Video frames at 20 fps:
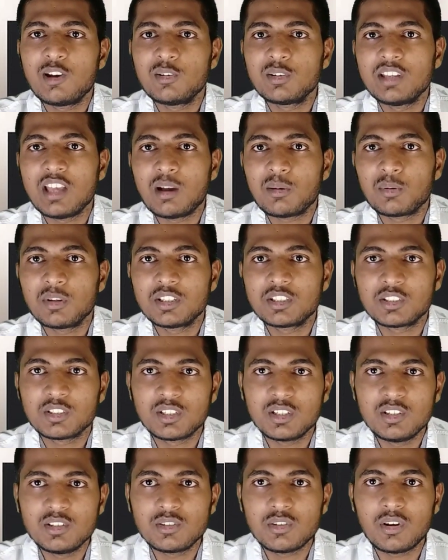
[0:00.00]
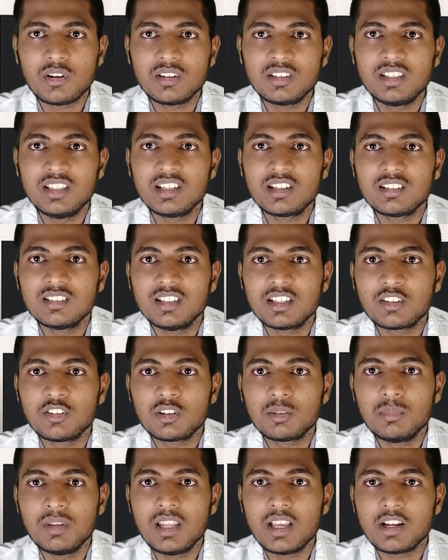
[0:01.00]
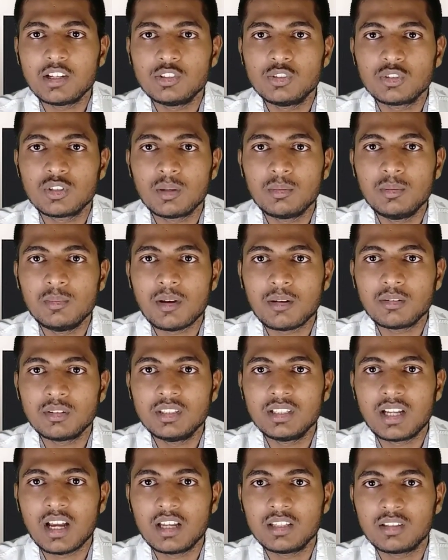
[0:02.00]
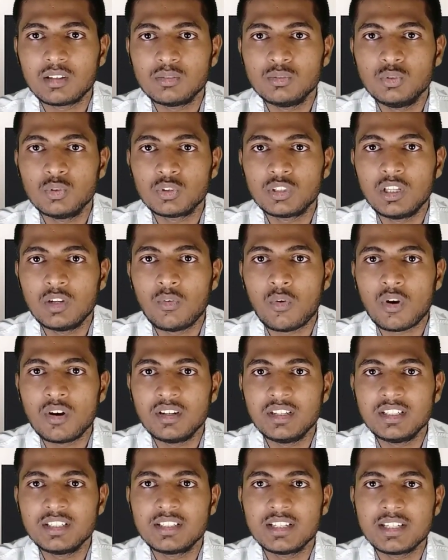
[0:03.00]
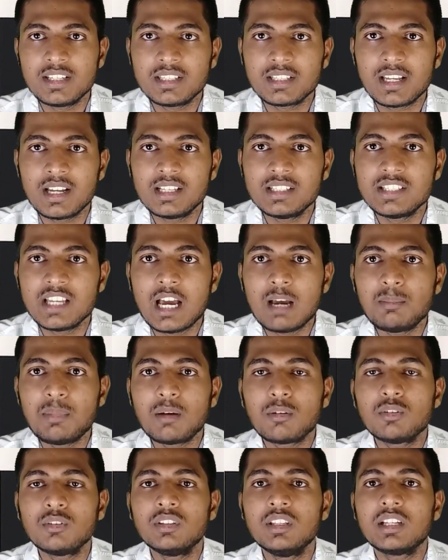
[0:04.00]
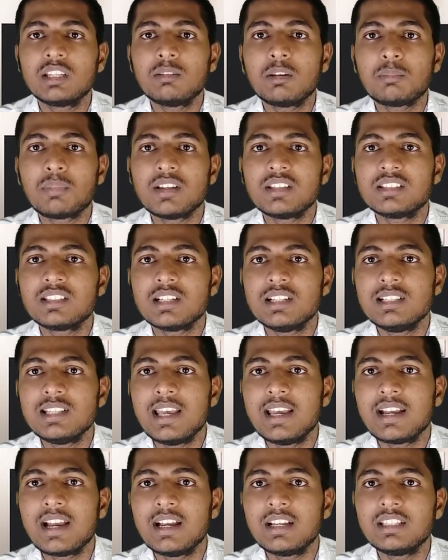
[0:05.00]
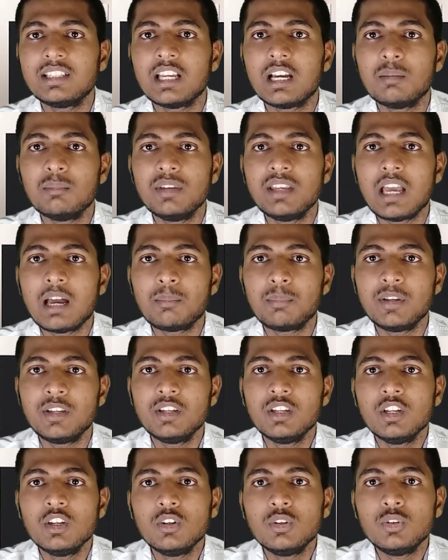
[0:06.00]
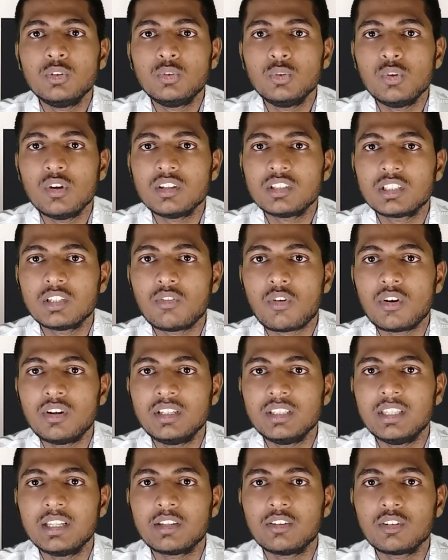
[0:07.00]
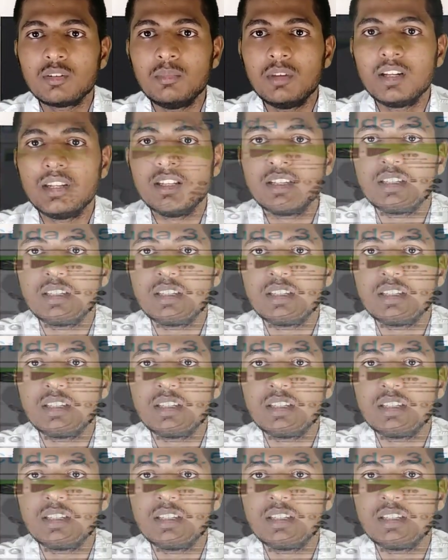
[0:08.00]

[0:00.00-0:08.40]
गया हो कि आपको एक स्क्रीन शॉट देख, देखने को मिलेगा जो कि अभी मैं आपको दिखाता हूँ जो कि वारंटी स्टेटस का जहाँ पे आपको देखने में पास चल जाएगा कि हमें यहाँ पे टू ईयर्स की वारंटी देखने को मिल